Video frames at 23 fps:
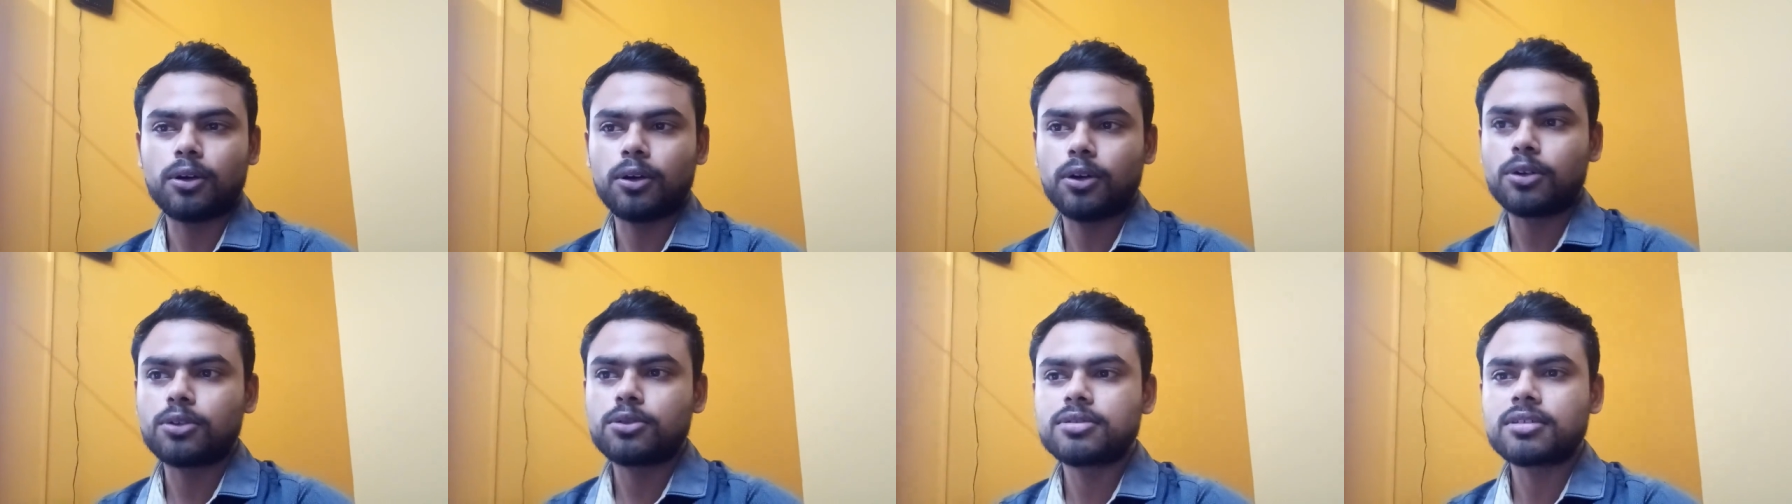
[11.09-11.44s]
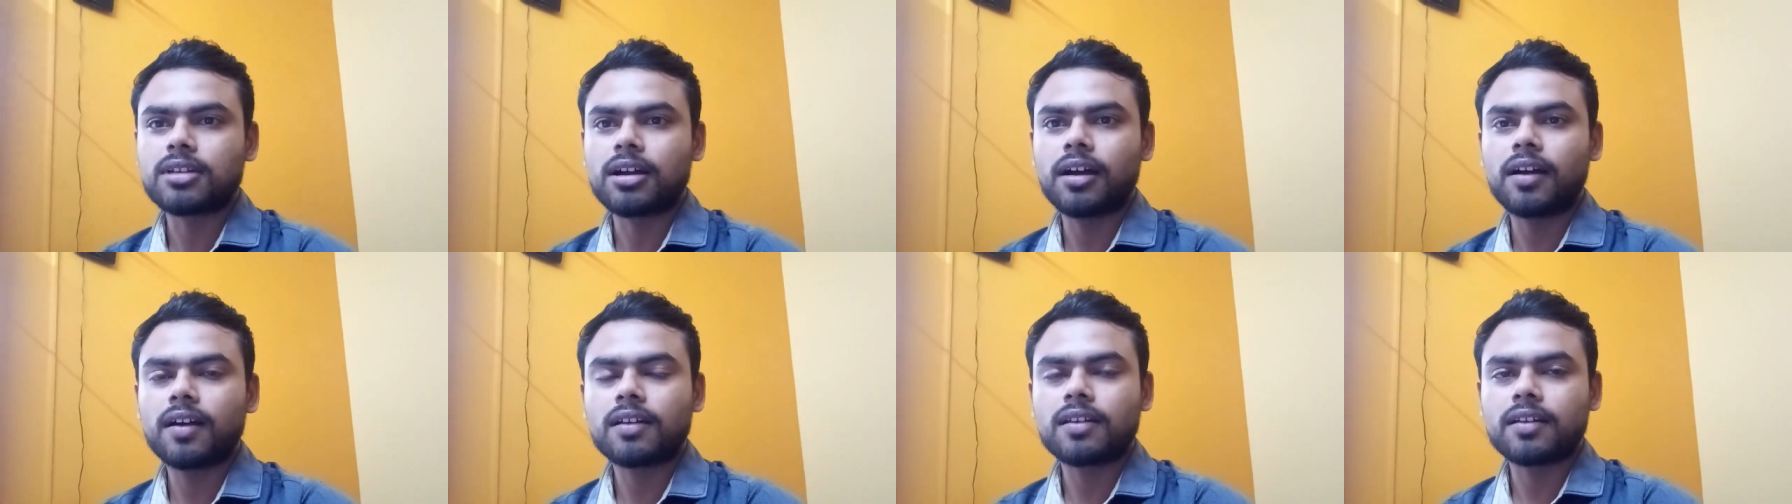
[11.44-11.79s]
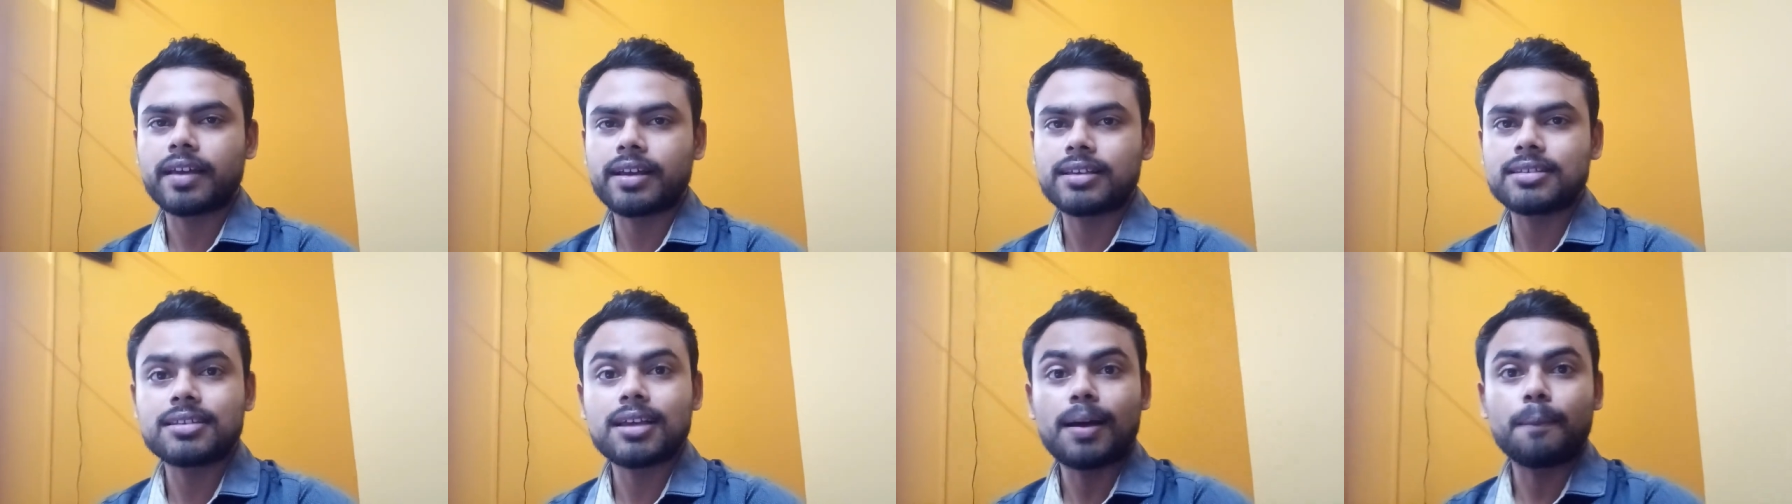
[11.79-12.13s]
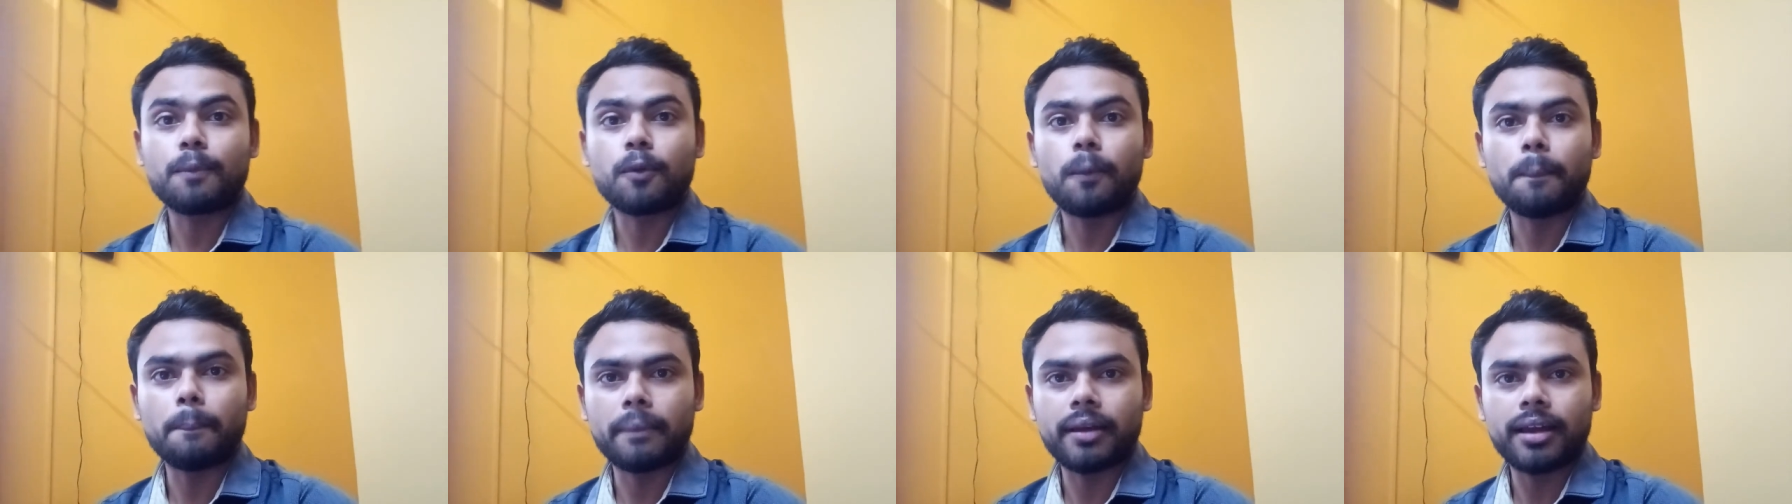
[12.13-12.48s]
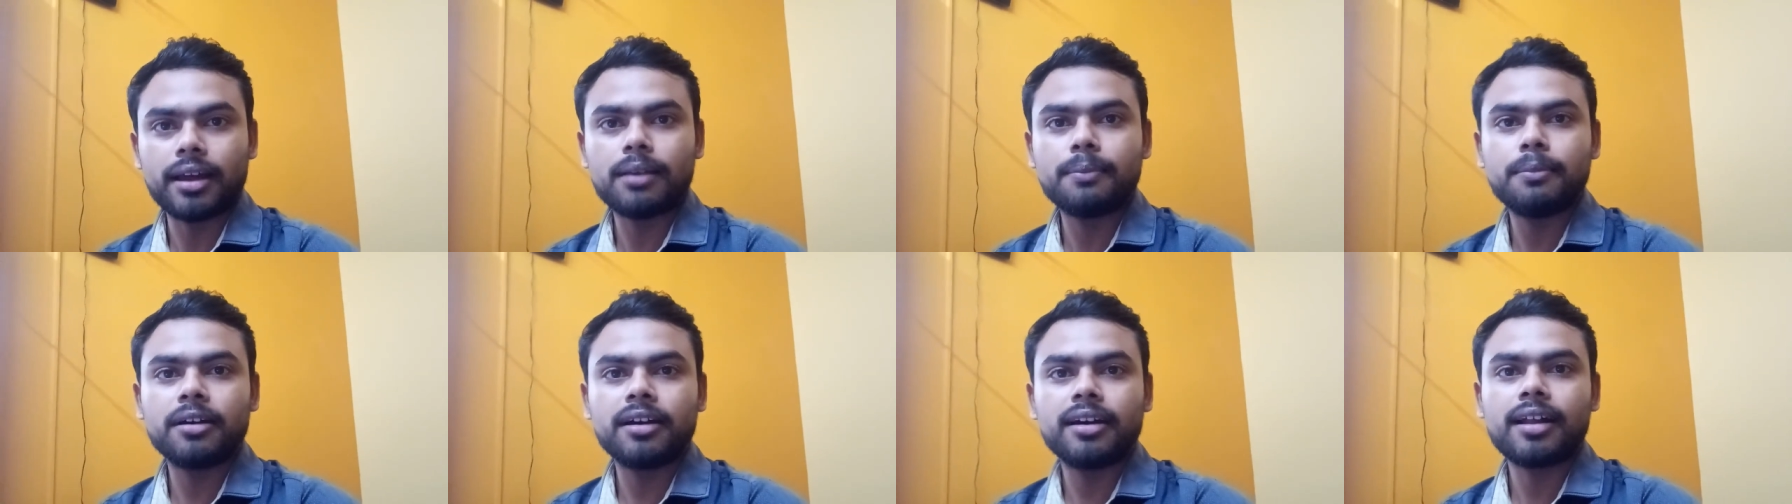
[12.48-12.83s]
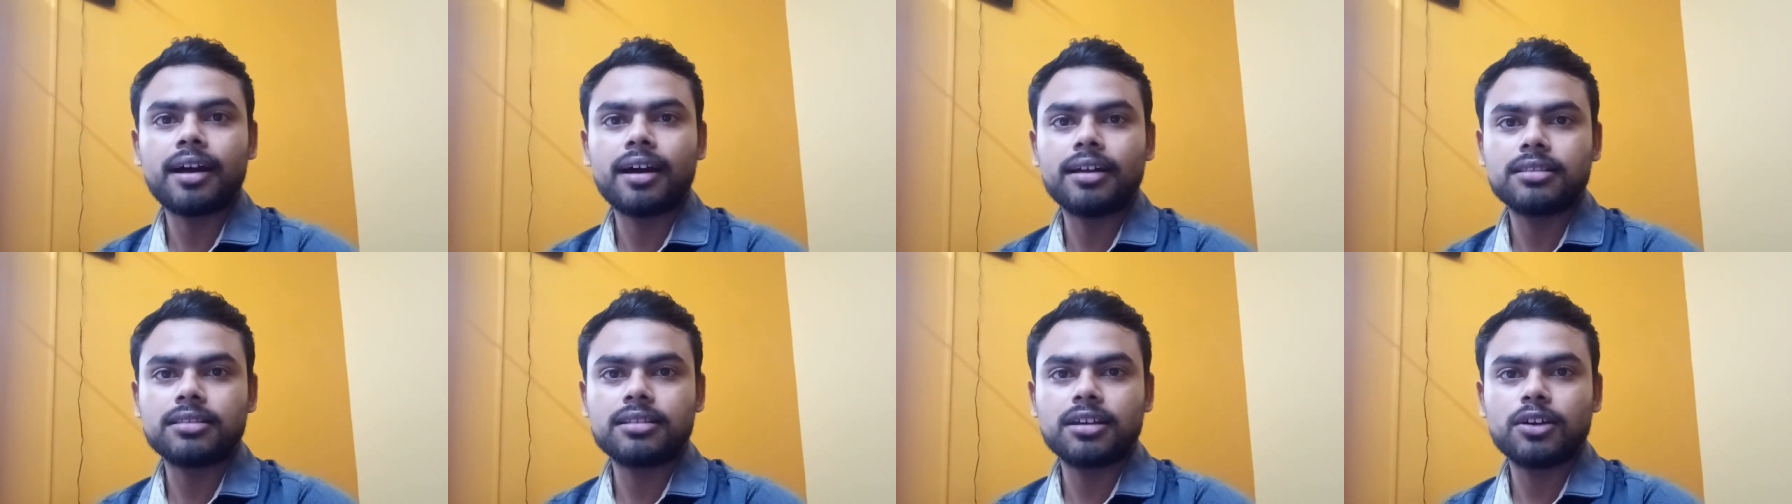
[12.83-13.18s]
और उसका कैसे आपको मेल
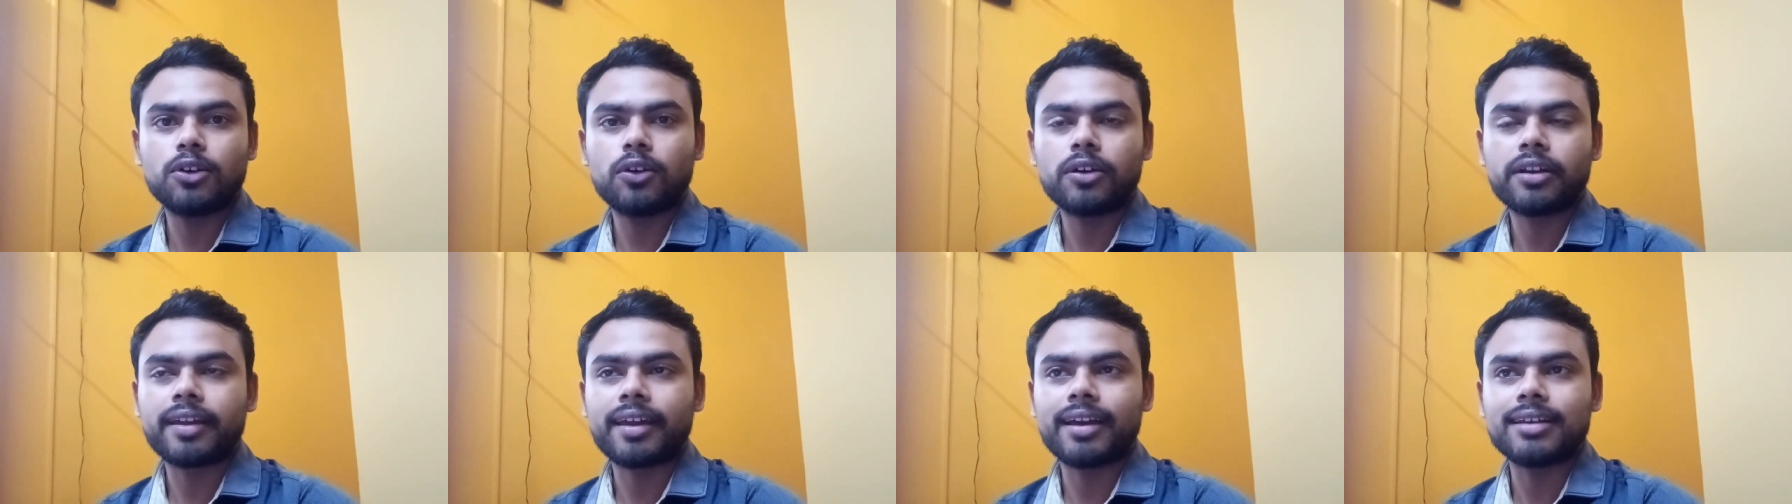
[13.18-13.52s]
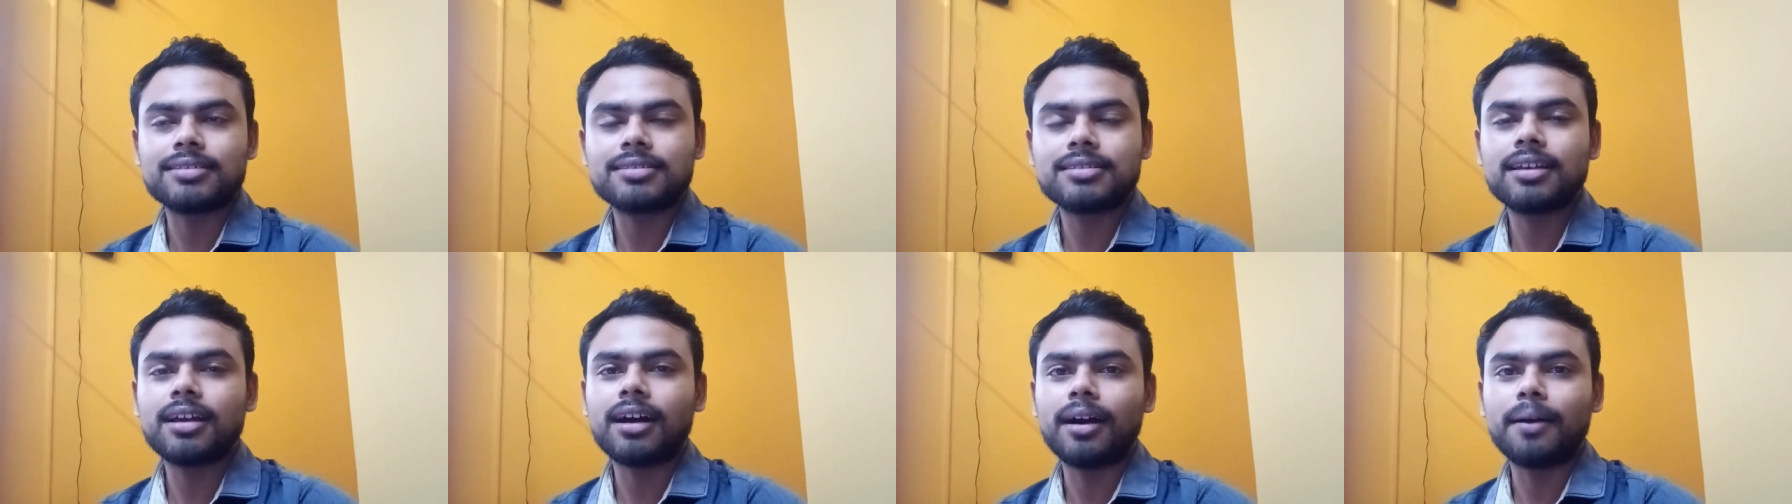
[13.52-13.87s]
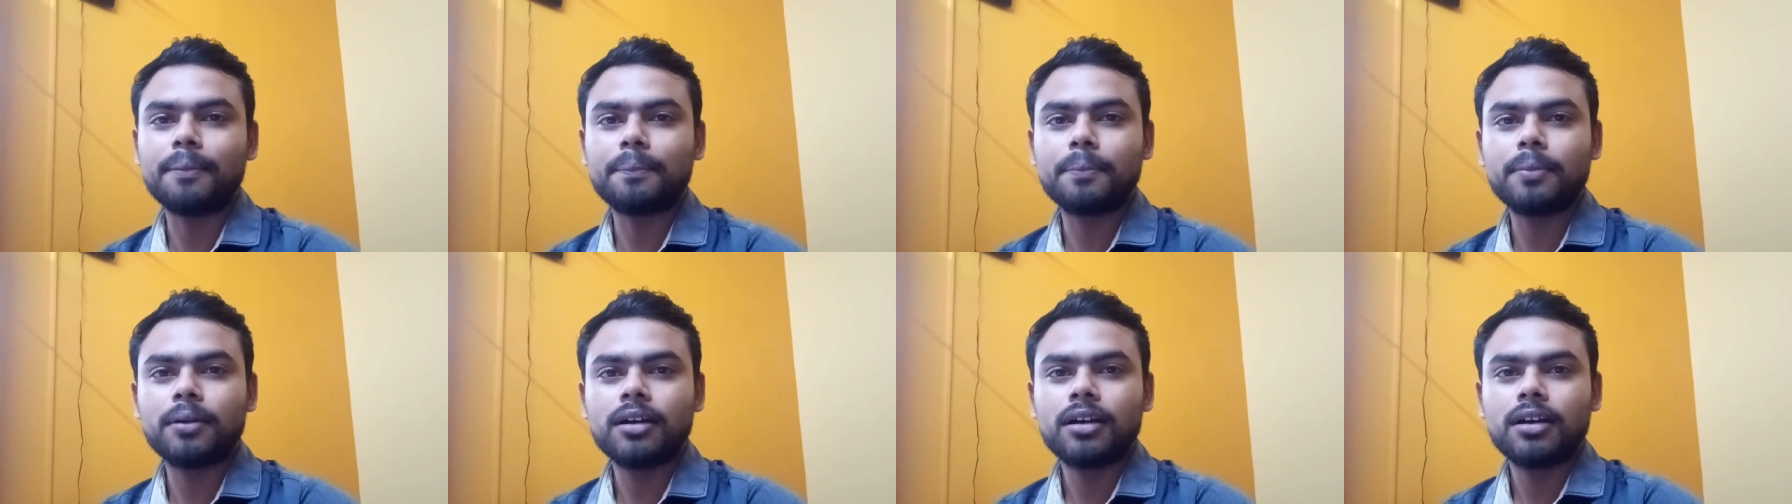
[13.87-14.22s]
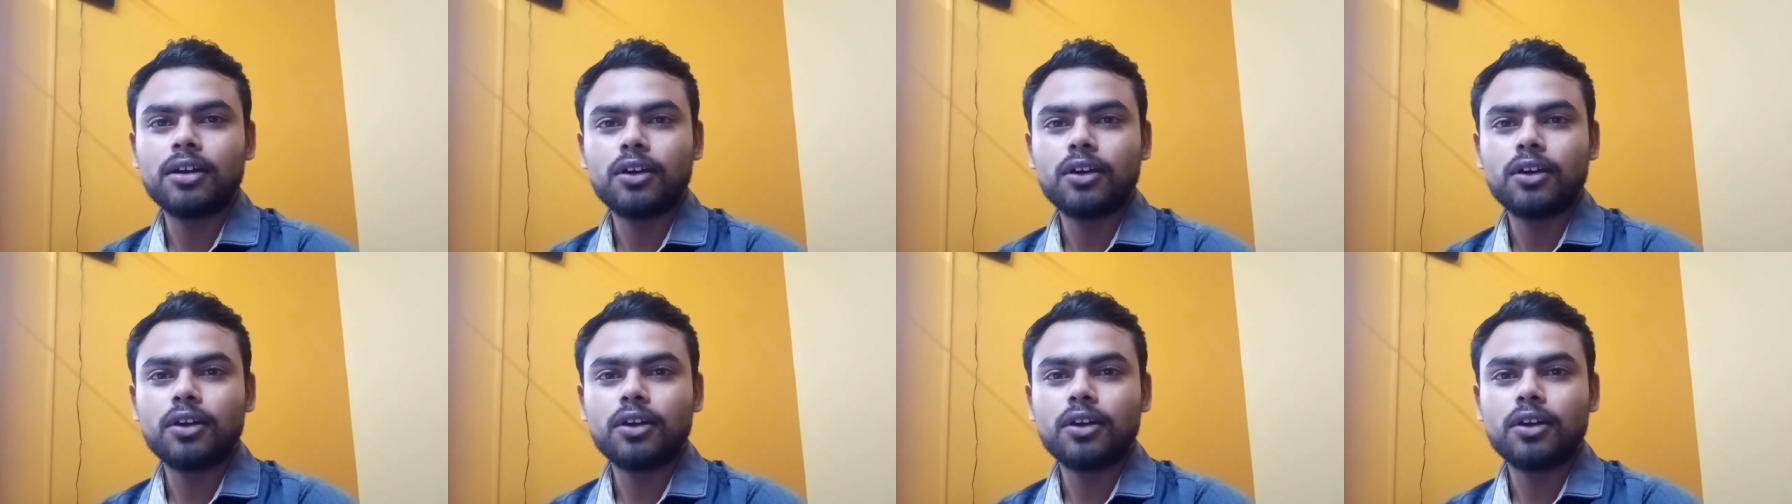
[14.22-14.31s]
वगैरह आती है और कैसे आप